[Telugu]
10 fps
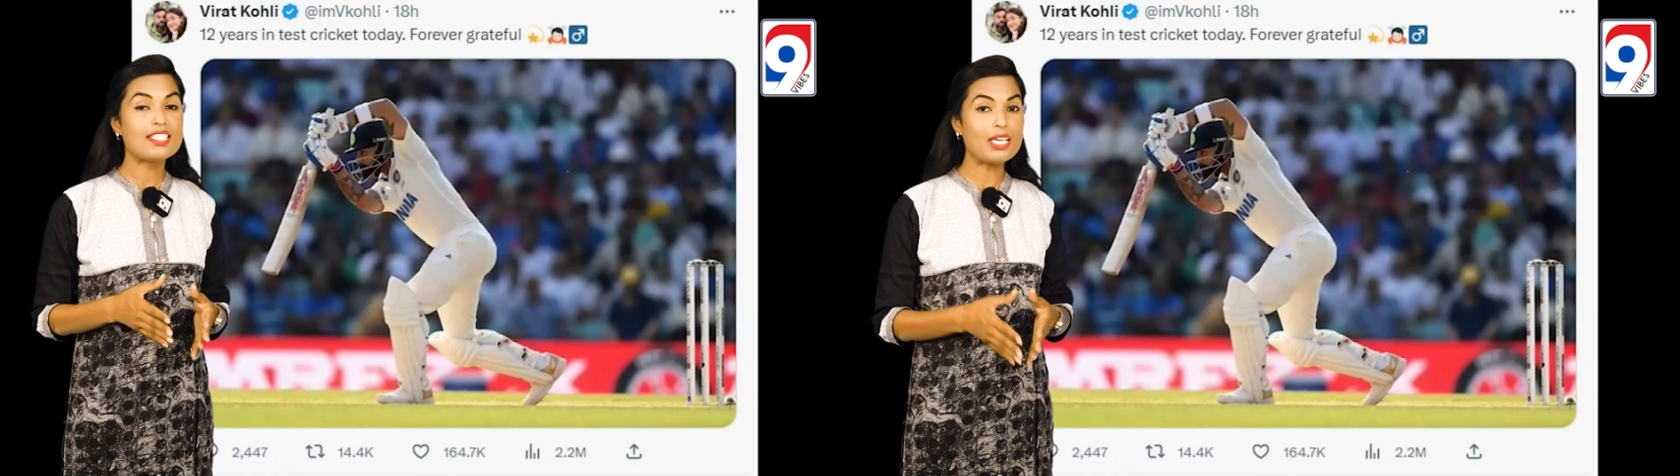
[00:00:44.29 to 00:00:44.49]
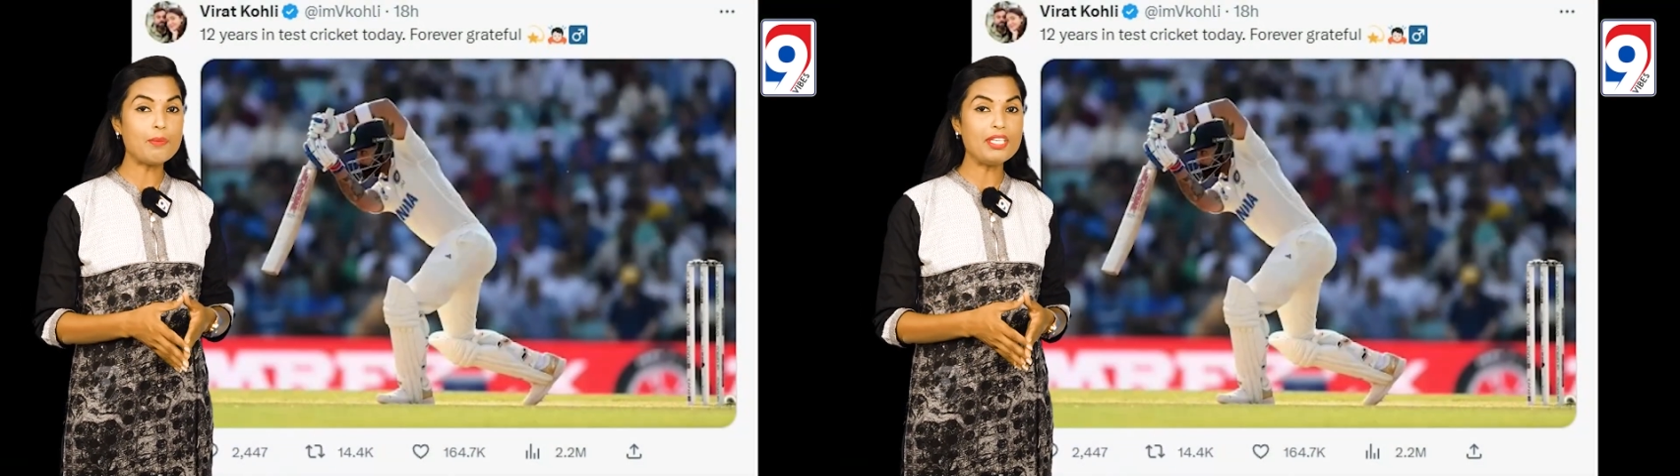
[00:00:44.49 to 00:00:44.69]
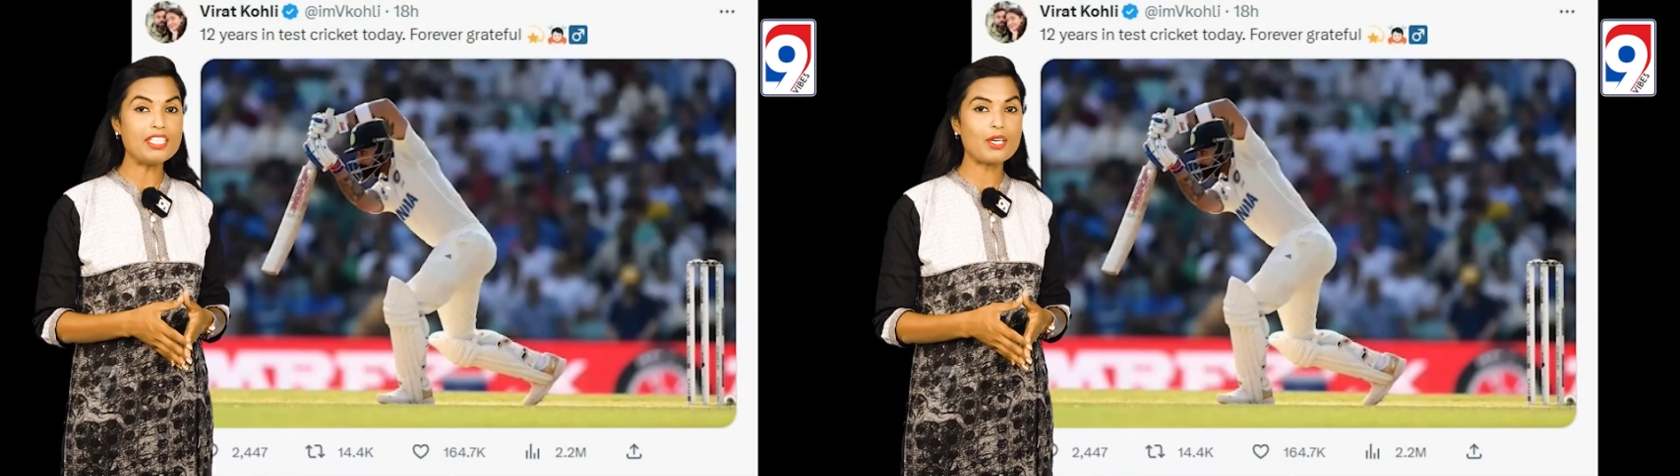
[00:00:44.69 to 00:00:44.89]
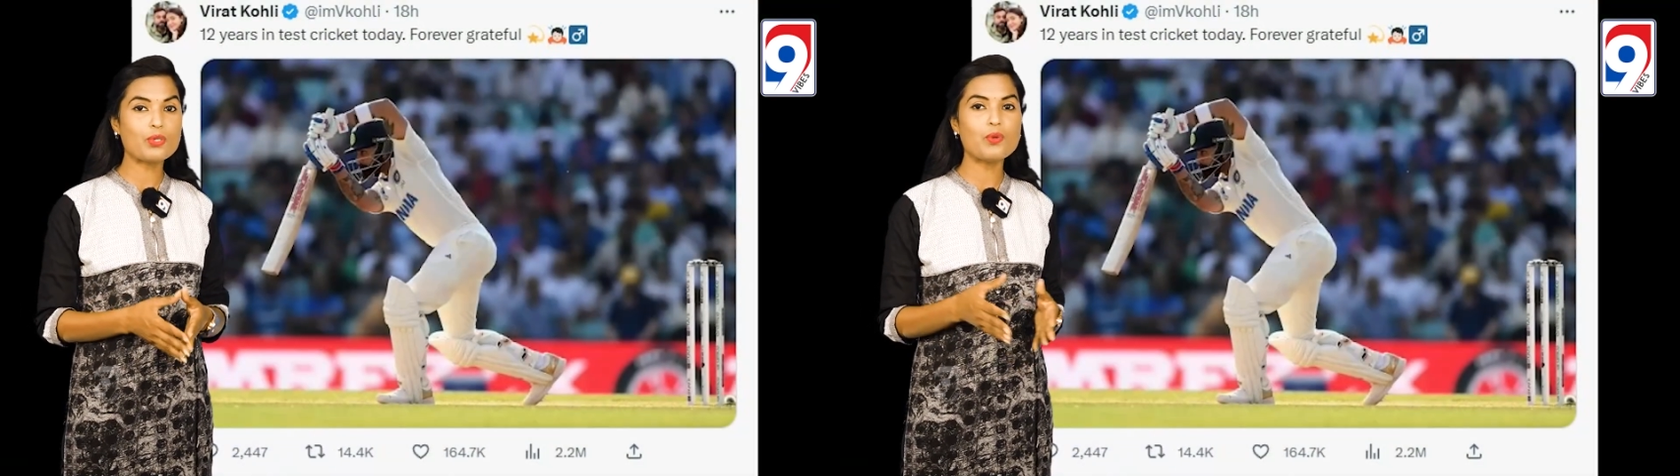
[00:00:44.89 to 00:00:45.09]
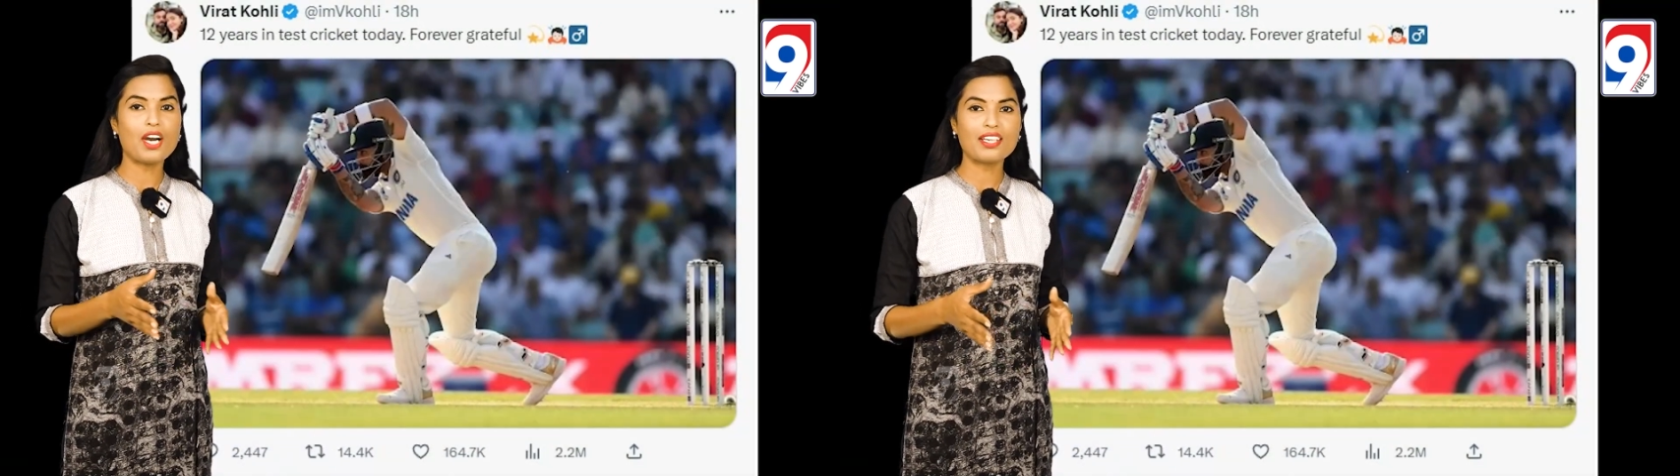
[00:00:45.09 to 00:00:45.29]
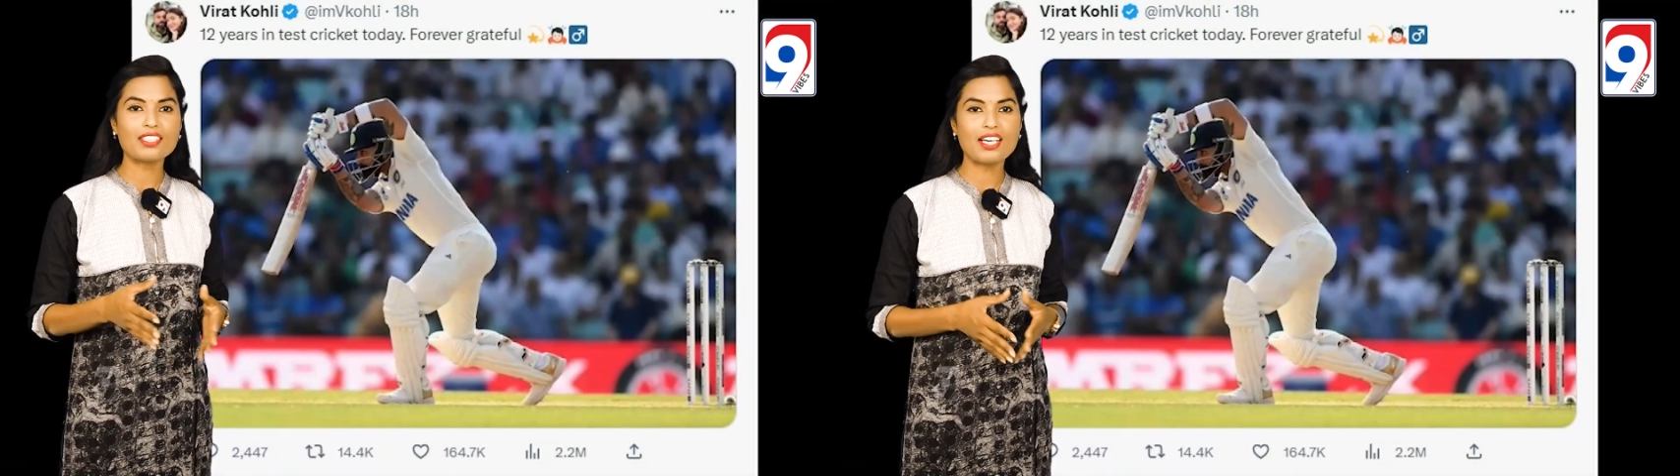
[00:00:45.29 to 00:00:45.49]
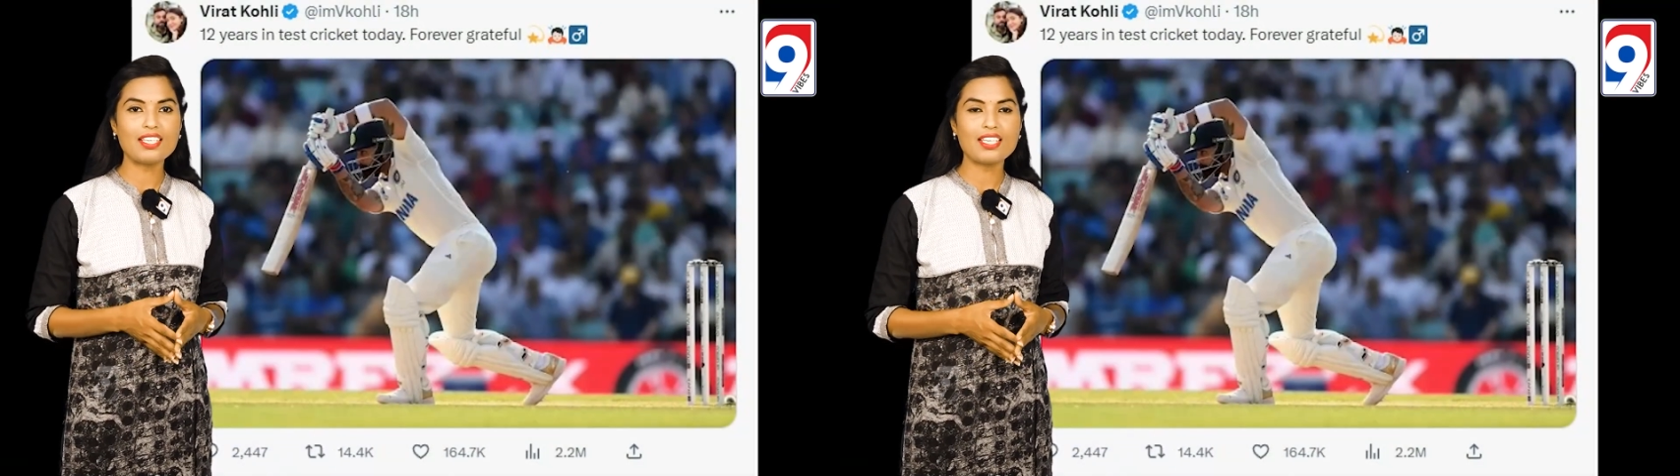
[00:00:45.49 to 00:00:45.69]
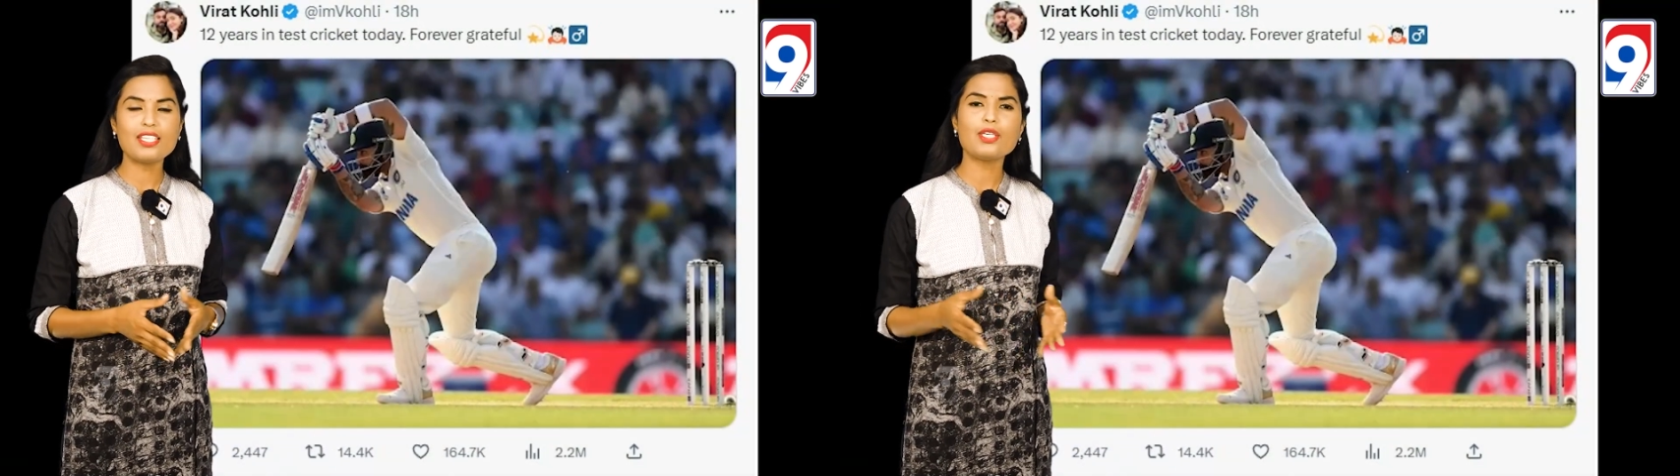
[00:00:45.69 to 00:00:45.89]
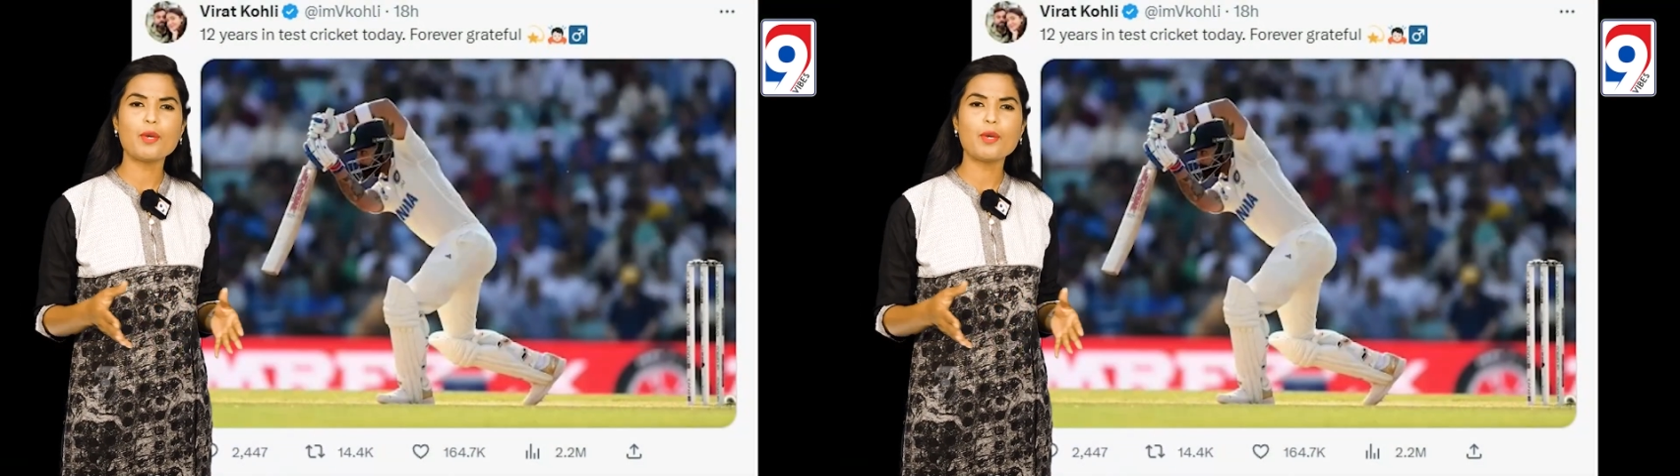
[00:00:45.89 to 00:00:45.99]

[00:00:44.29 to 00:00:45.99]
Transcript: టీమిండియాకు ఆడడాన్ని